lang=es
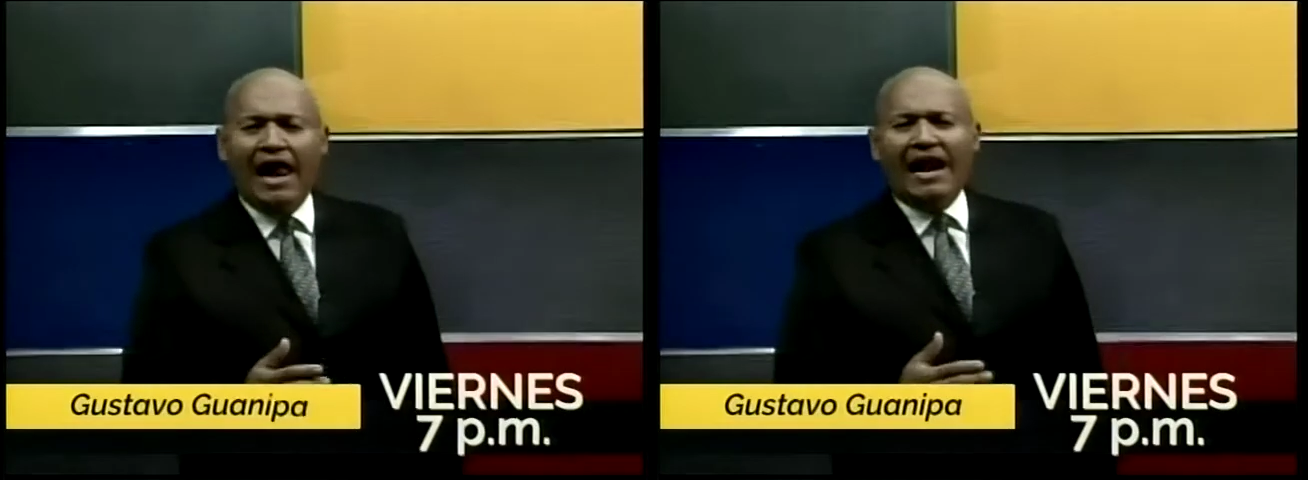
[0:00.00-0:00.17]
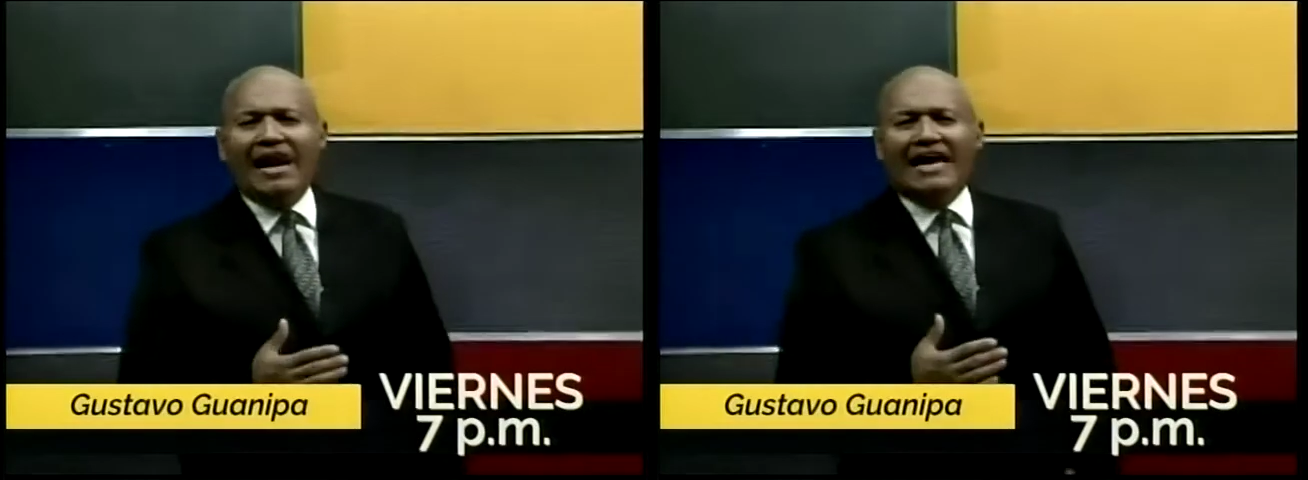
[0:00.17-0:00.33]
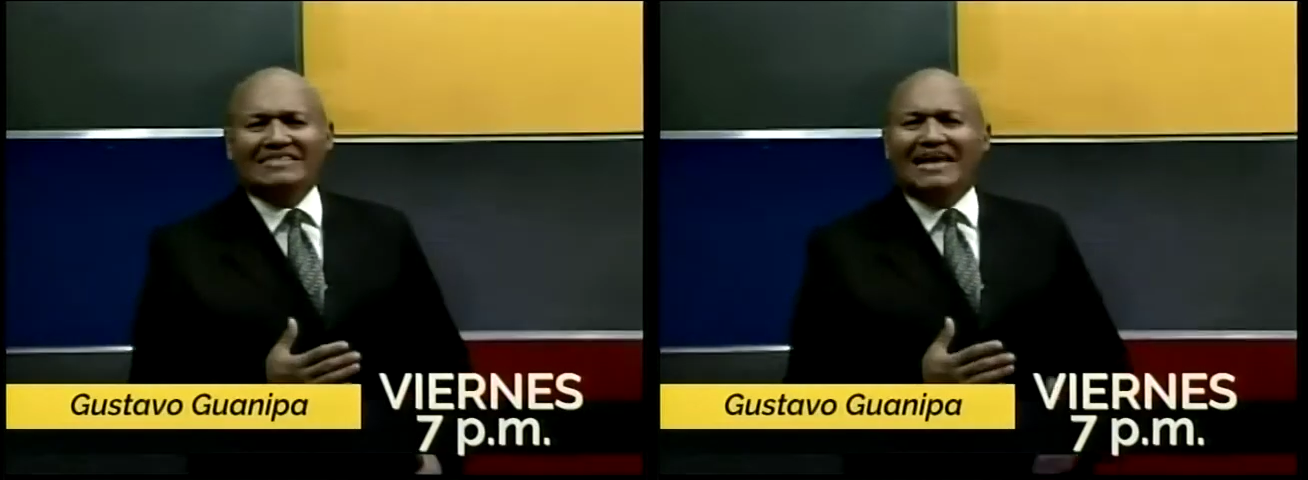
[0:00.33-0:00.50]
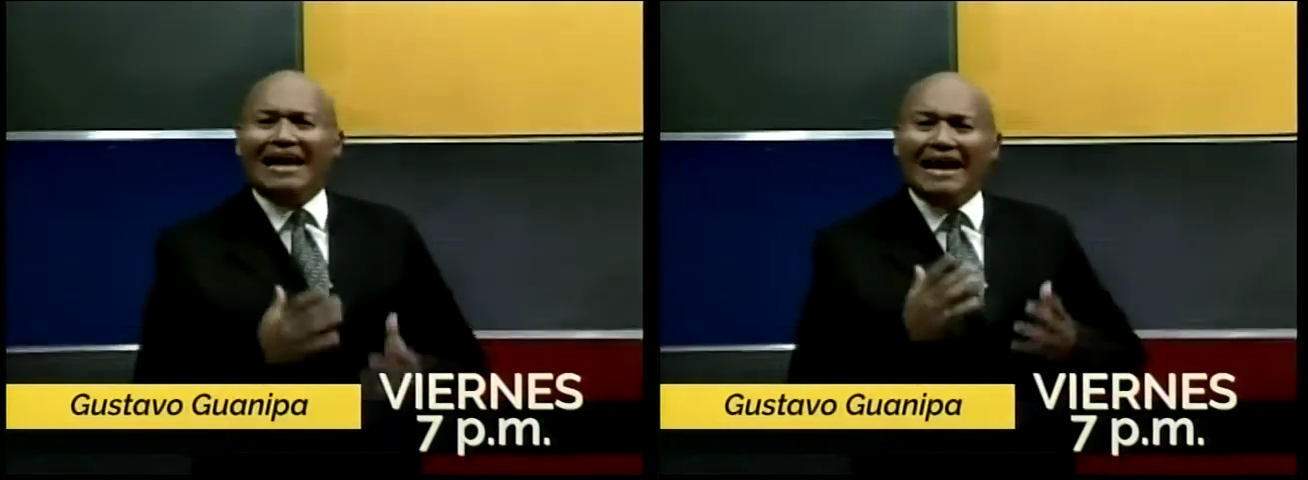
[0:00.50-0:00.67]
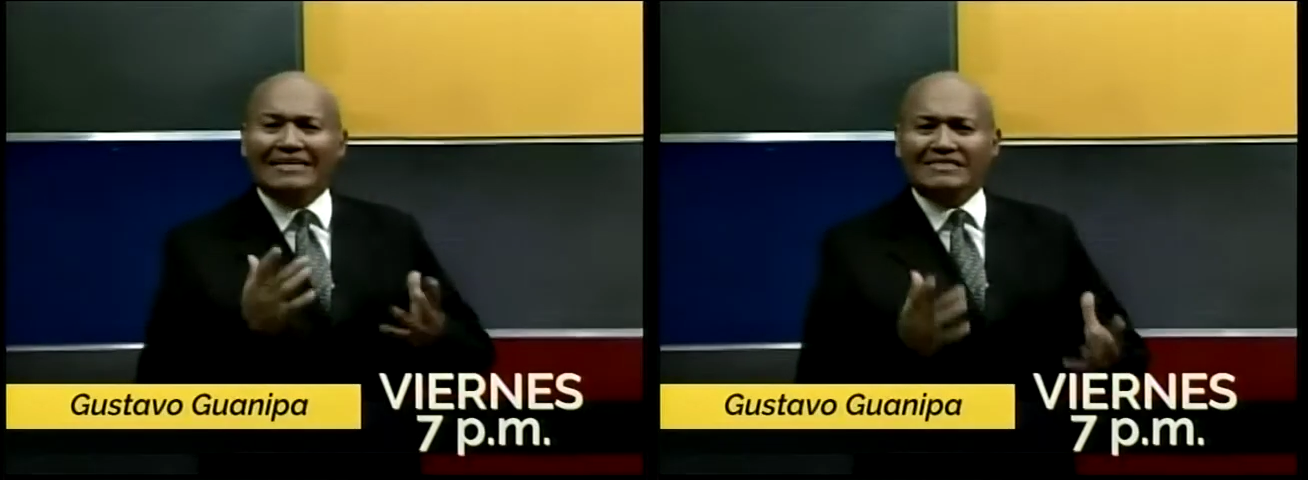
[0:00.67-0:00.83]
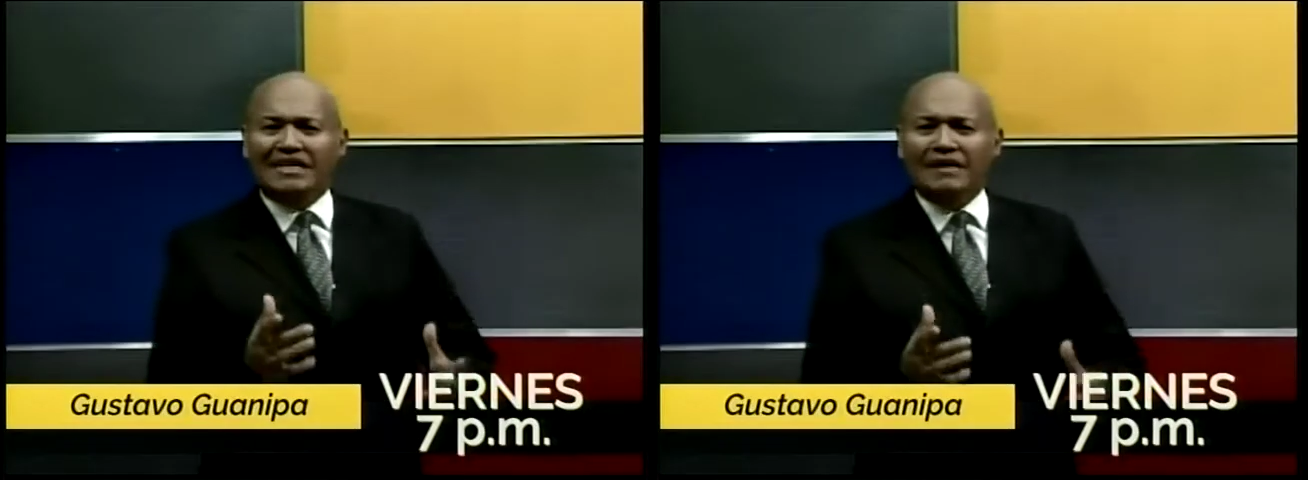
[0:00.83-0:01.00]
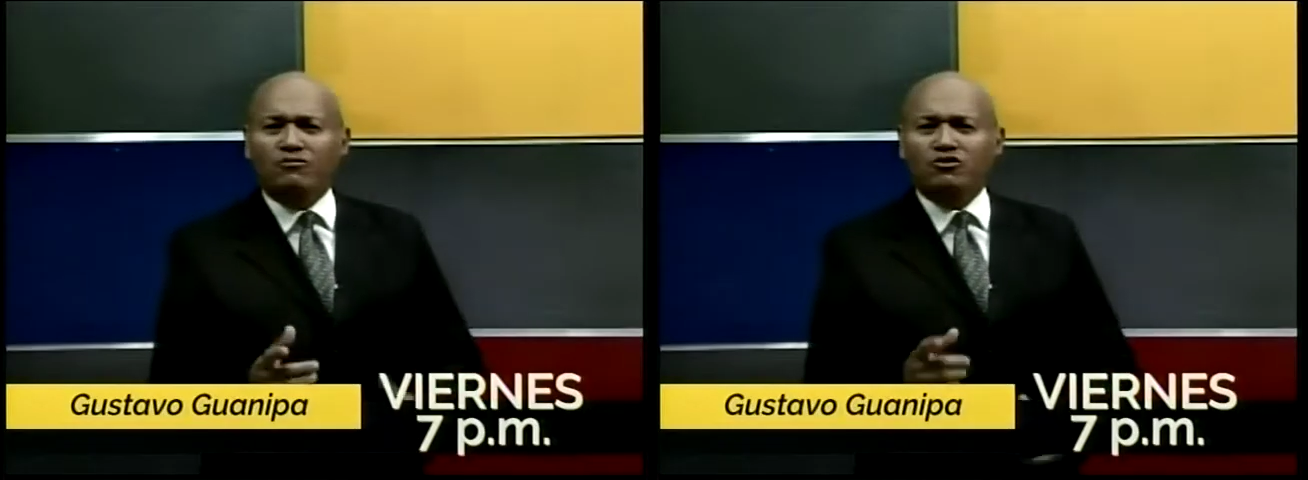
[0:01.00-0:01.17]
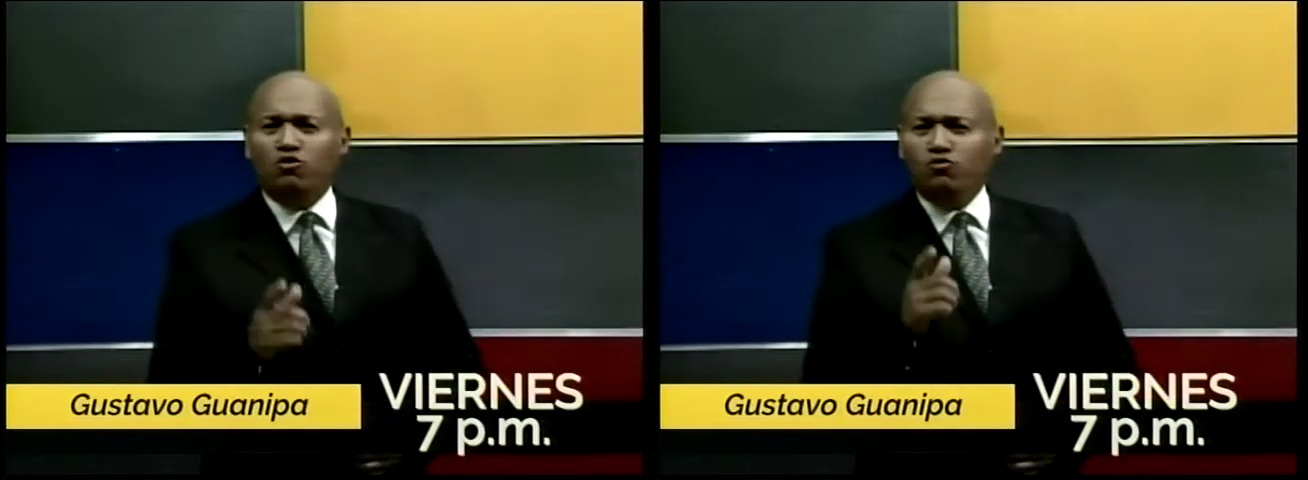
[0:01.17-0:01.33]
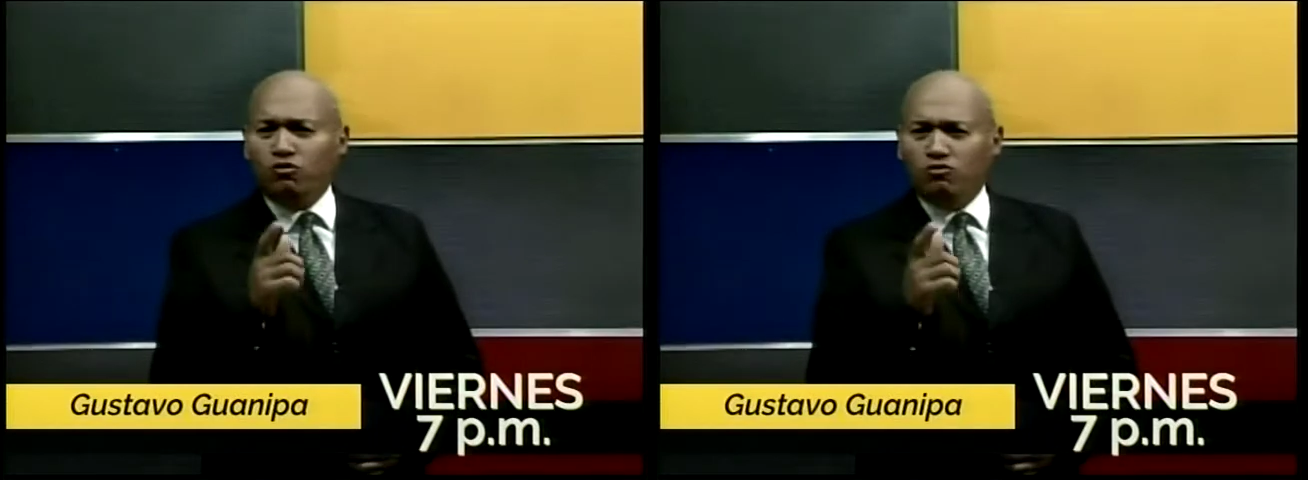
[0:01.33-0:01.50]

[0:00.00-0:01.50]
las analizaremos junto a